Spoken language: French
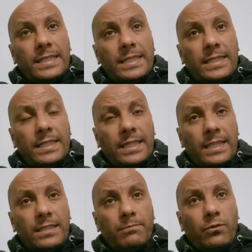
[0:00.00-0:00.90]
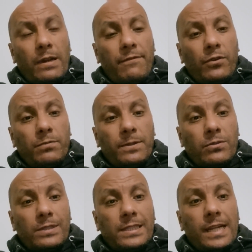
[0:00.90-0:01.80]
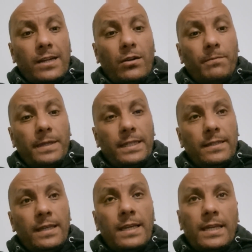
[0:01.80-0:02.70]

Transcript: ça, c'est triste pour la France parce que c'est un grand pays.